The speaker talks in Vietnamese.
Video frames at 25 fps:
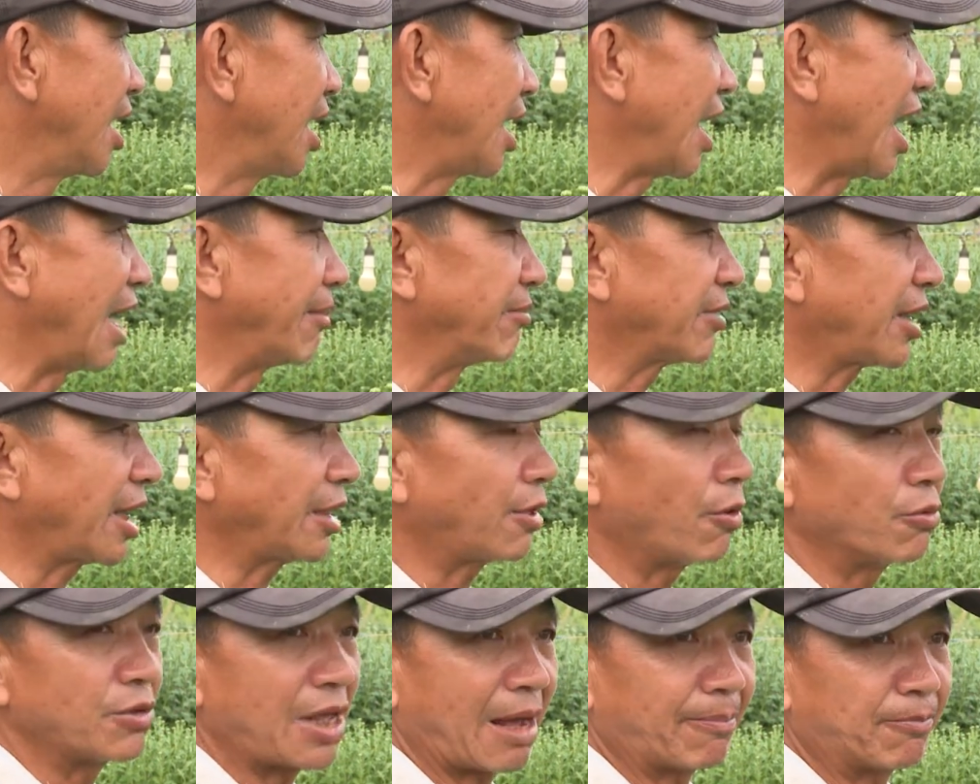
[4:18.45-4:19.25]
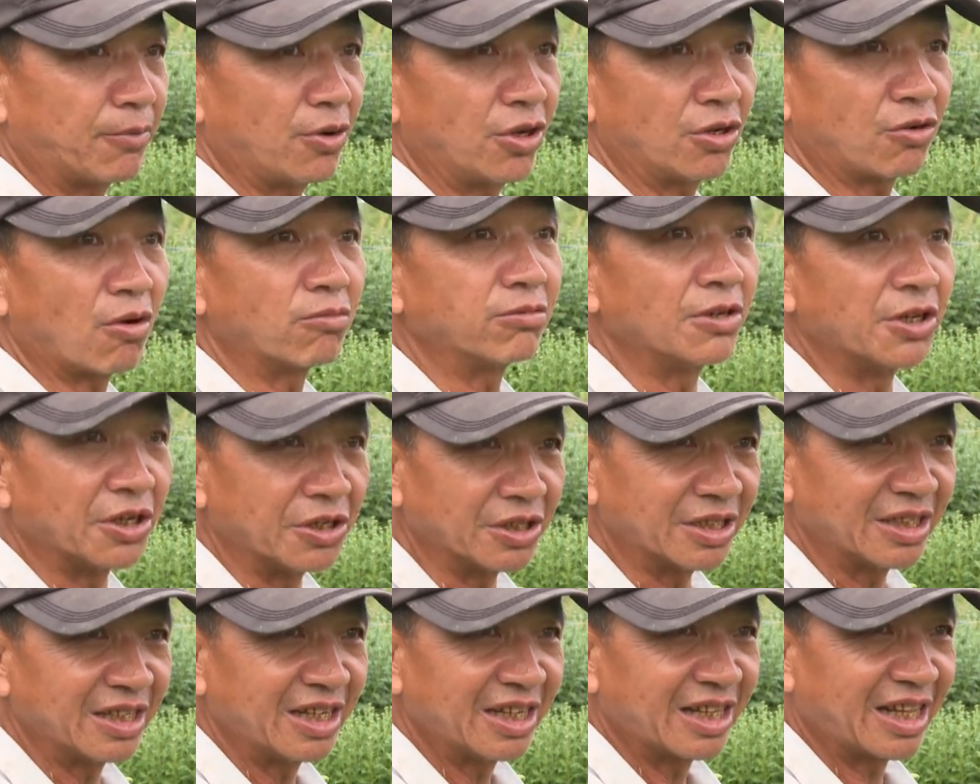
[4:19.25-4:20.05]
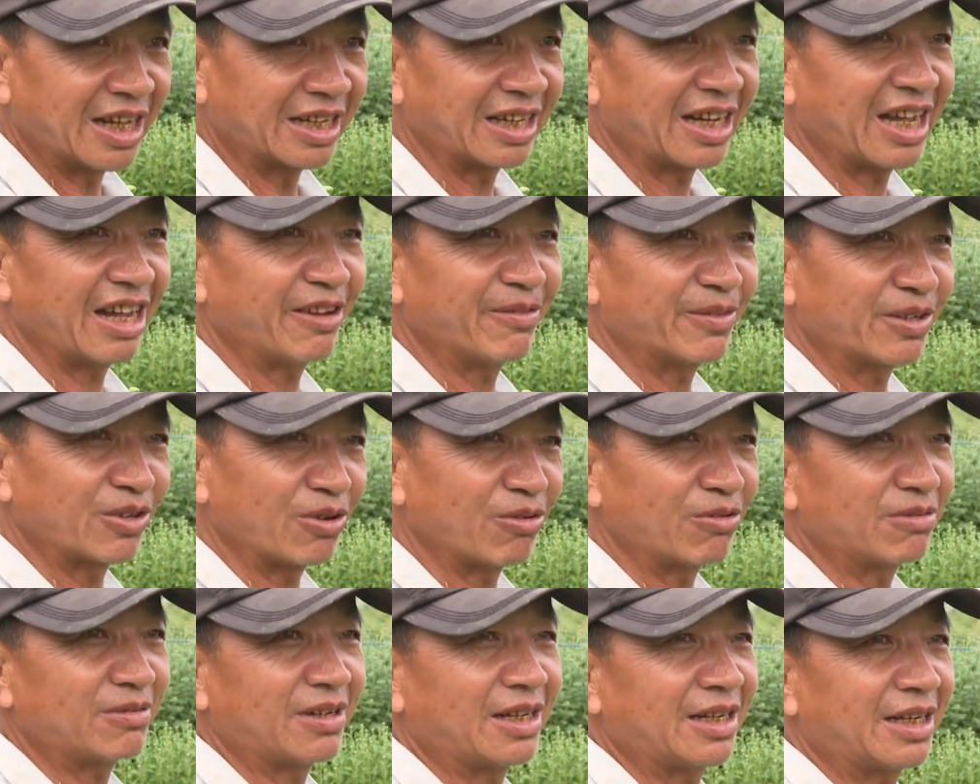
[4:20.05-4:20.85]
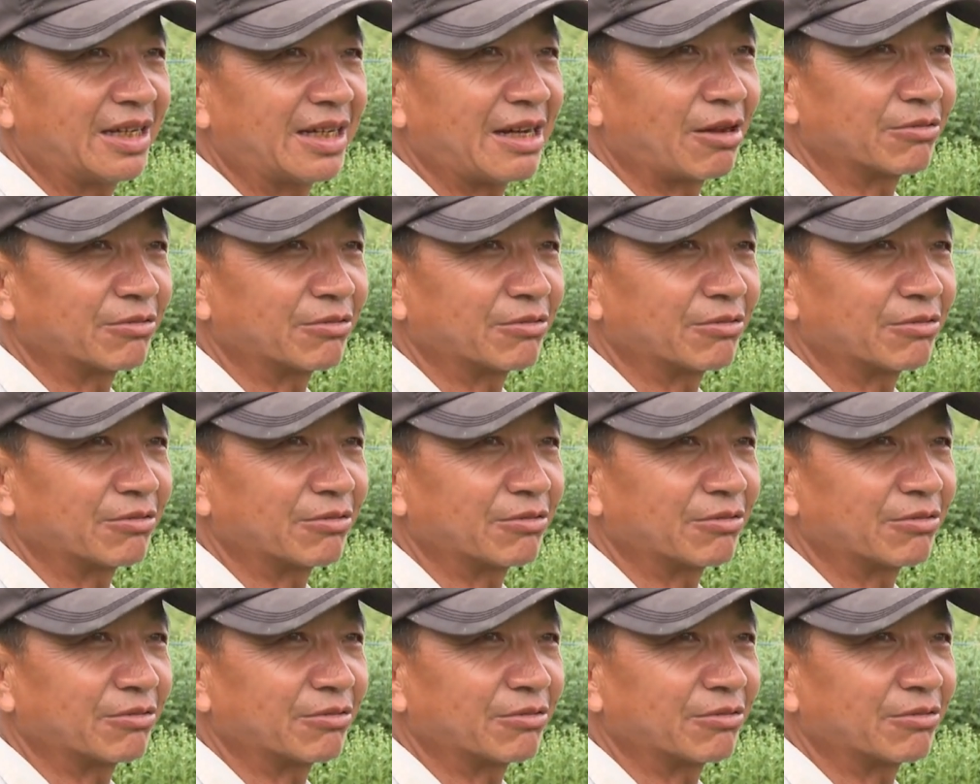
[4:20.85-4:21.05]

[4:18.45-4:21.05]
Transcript: làm cái thu nhập nó cũng được thành ra mình cũng ờ,